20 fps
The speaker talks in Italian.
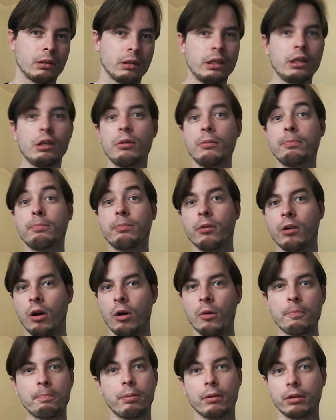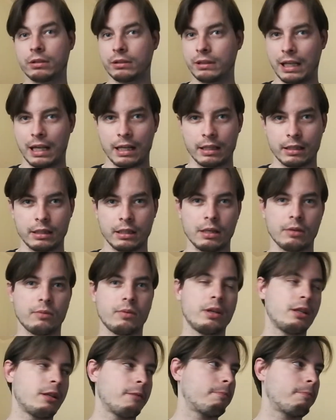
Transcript: Io ho un portatile, quindi